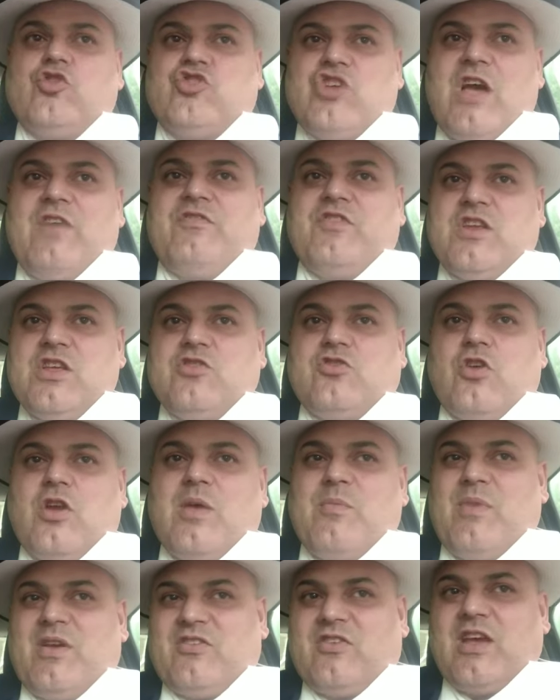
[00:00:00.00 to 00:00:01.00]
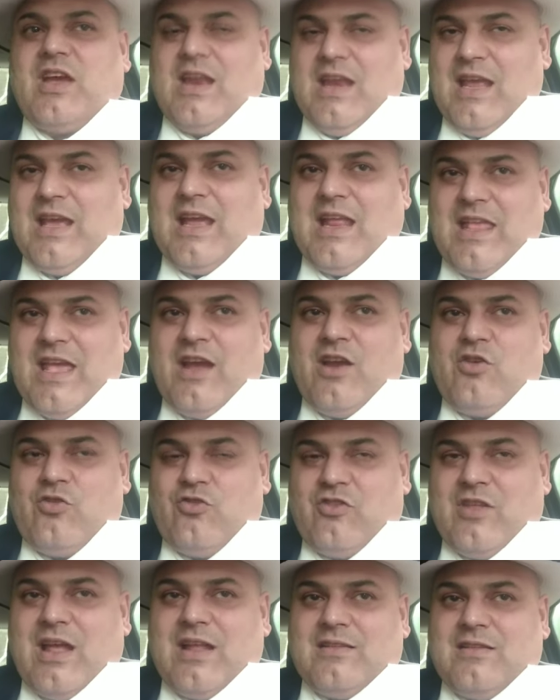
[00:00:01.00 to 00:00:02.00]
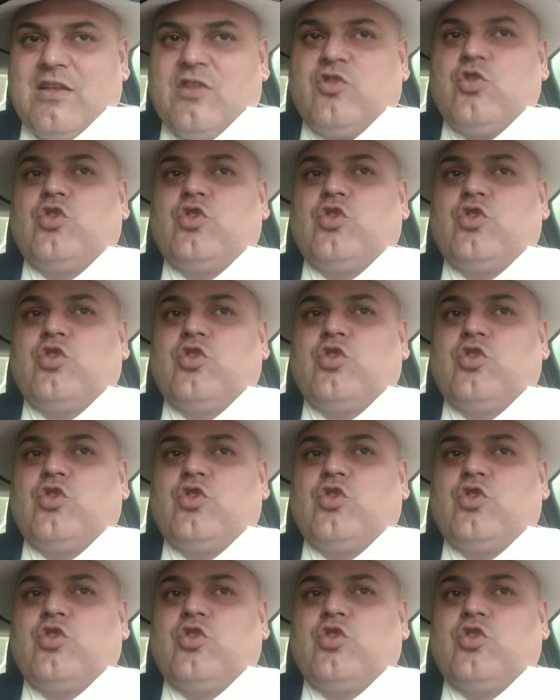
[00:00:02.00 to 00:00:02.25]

già finito le mascherine che gli erano state